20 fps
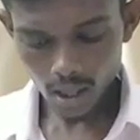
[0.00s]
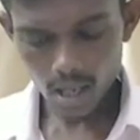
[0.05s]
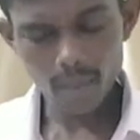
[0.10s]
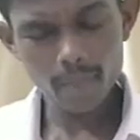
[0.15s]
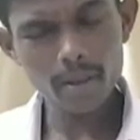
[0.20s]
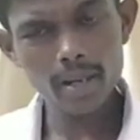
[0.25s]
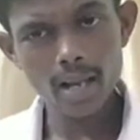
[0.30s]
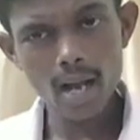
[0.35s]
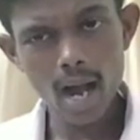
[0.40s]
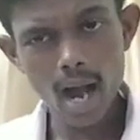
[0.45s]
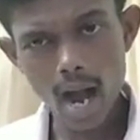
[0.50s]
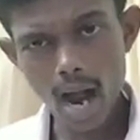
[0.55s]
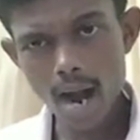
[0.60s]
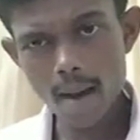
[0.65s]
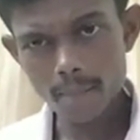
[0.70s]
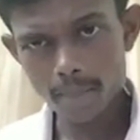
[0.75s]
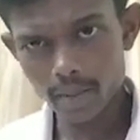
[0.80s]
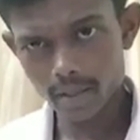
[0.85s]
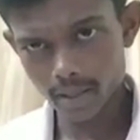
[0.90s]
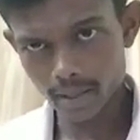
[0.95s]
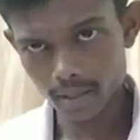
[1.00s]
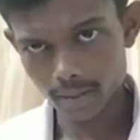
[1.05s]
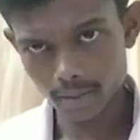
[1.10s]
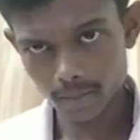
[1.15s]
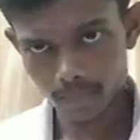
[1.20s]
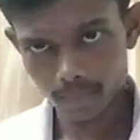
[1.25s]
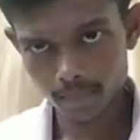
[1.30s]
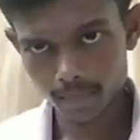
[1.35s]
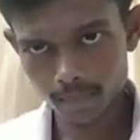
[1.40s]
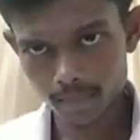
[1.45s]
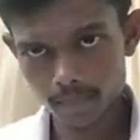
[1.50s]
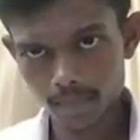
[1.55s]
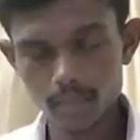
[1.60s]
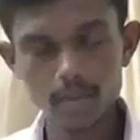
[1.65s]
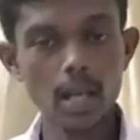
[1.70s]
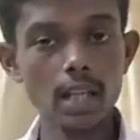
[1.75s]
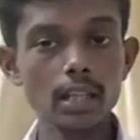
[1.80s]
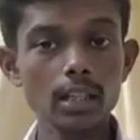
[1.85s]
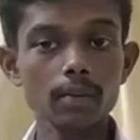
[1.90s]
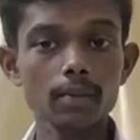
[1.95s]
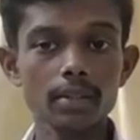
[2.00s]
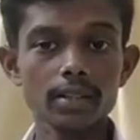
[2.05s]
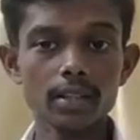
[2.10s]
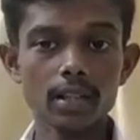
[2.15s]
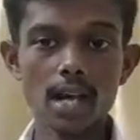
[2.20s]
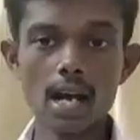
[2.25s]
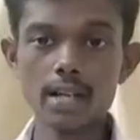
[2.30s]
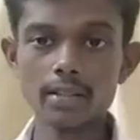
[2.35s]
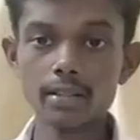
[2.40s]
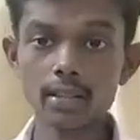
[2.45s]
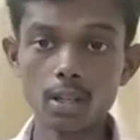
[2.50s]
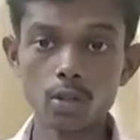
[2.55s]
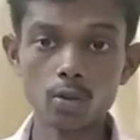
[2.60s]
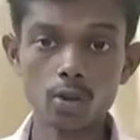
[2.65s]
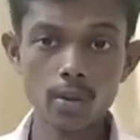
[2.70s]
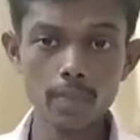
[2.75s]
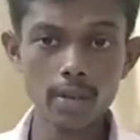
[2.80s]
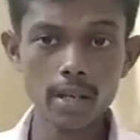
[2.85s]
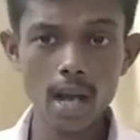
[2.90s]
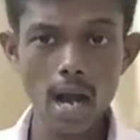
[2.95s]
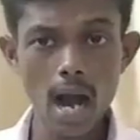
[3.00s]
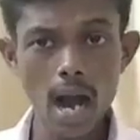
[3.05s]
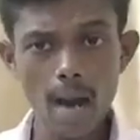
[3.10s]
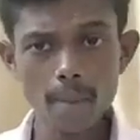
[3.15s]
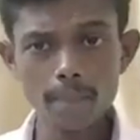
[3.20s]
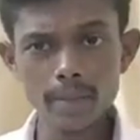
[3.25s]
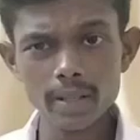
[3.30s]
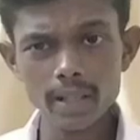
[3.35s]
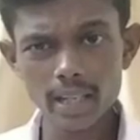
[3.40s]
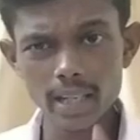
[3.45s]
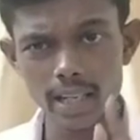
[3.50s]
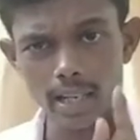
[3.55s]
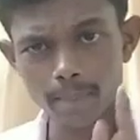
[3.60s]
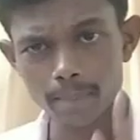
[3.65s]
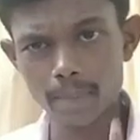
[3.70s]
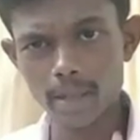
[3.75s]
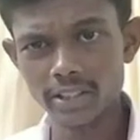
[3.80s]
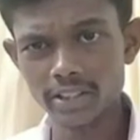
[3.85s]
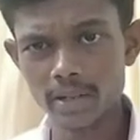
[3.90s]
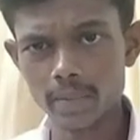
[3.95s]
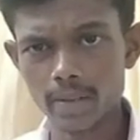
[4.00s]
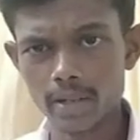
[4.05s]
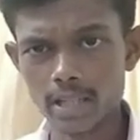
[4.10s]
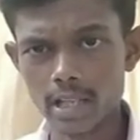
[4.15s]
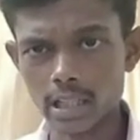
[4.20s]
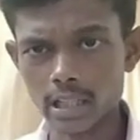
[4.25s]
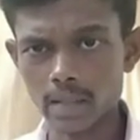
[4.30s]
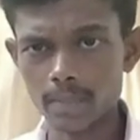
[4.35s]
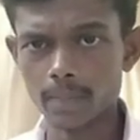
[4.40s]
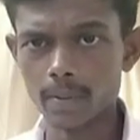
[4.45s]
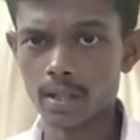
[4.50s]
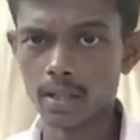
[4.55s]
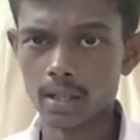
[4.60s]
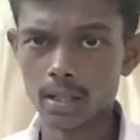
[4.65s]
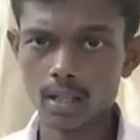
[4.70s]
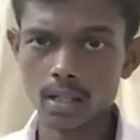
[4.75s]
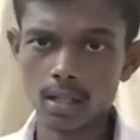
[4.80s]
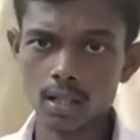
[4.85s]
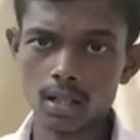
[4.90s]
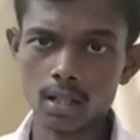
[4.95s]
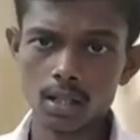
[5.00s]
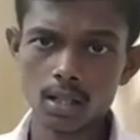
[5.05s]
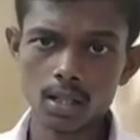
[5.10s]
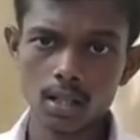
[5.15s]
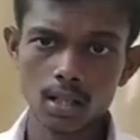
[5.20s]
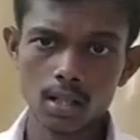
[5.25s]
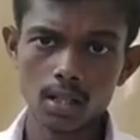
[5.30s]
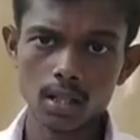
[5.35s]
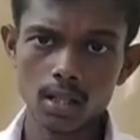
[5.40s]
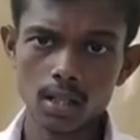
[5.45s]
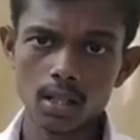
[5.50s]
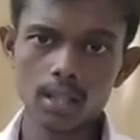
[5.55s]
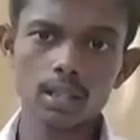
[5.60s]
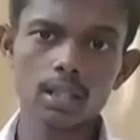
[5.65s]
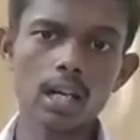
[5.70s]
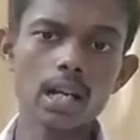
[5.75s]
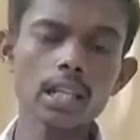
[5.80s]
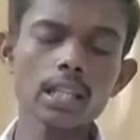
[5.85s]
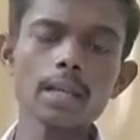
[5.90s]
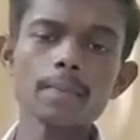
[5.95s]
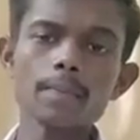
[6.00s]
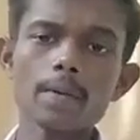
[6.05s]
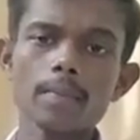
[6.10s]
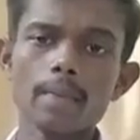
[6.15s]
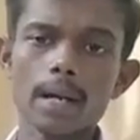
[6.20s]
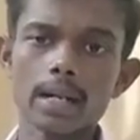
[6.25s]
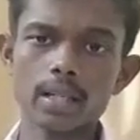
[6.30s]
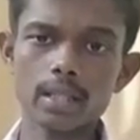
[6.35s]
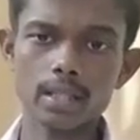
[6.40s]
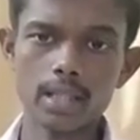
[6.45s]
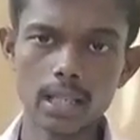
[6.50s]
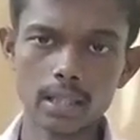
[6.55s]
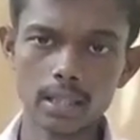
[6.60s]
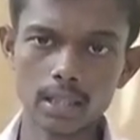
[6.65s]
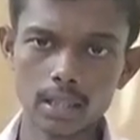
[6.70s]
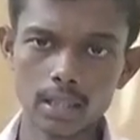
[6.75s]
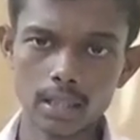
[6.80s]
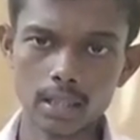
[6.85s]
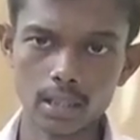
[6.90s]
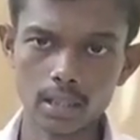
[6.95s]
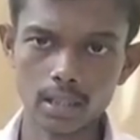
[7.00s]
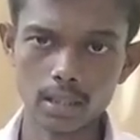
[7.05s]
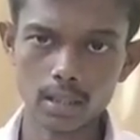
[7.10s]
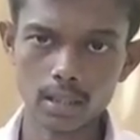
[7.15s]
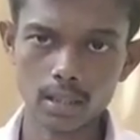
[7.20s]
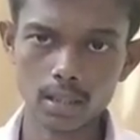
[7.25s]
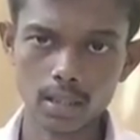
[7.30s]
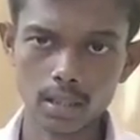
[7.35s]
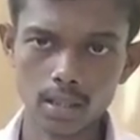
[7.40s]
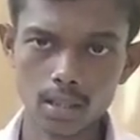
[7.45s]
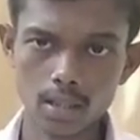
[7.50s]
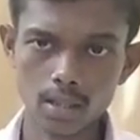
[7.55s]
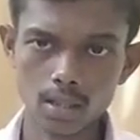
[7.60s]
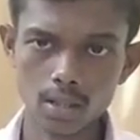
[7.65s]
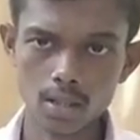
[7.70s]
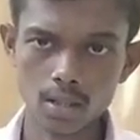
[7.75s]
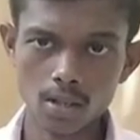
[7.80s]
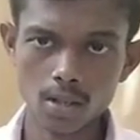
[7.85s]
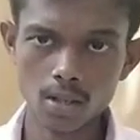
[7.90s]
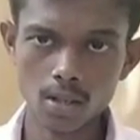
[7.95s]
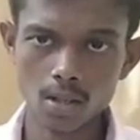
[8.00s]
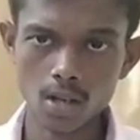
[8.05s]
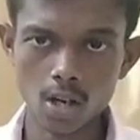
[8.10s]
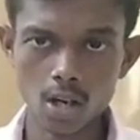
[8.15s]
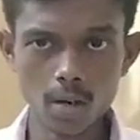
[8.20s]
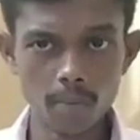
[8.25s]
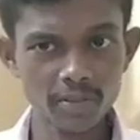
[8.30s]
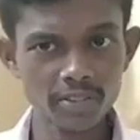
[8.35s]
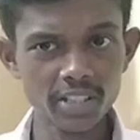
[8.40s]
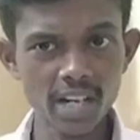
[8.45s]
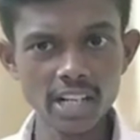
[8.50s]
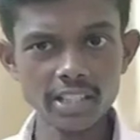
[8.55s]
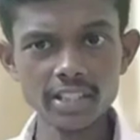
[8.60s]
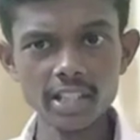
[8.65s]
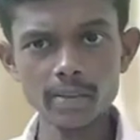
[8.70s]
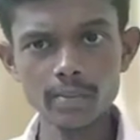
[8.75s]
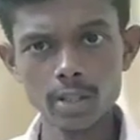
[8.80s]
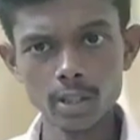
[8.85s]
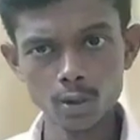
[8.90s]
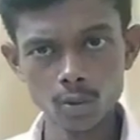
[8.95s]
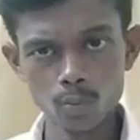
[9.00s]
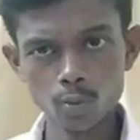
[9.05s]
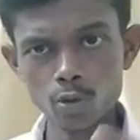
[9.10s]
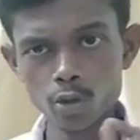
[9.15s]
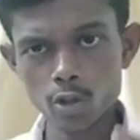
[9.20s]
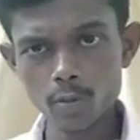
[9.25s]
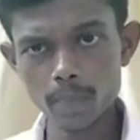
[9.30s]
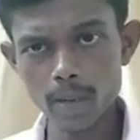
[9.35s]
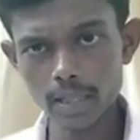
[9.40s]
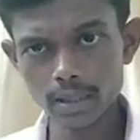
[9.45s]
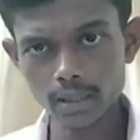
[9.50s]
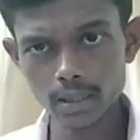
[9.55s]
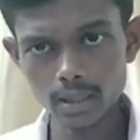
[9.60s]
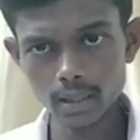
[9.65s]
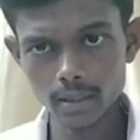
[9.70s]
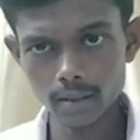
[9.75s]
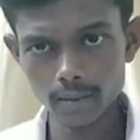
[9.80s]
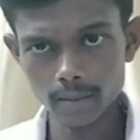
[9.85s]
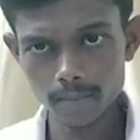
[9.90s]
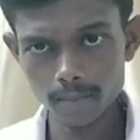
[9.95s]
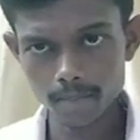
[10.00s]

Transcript: कभी आप ही ध्यान की मैं सरकार से करूँ कभी आप ही एक पैसा बढ़ जाने पर धरने पे बैठ जाते थे और अब शासन है तो मुँह छिपाते हैं